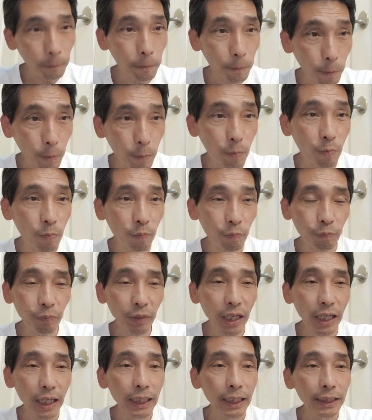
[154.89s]
うん、
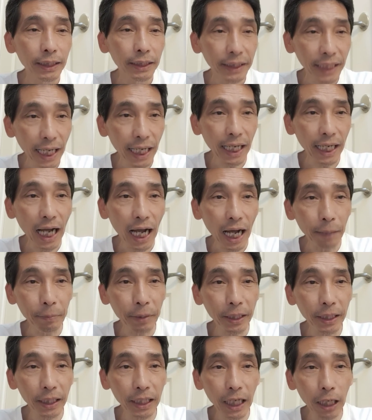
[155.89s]
全
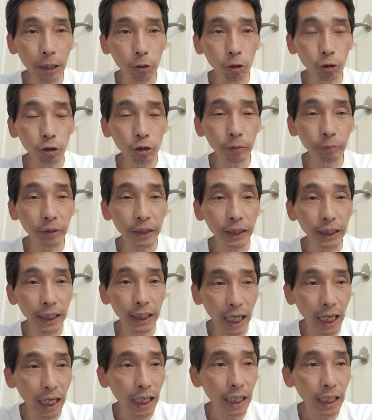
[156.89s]
アメリカ国民
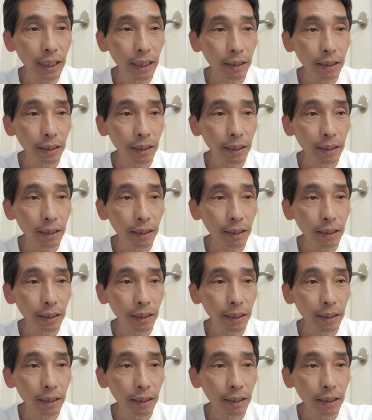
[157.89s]
が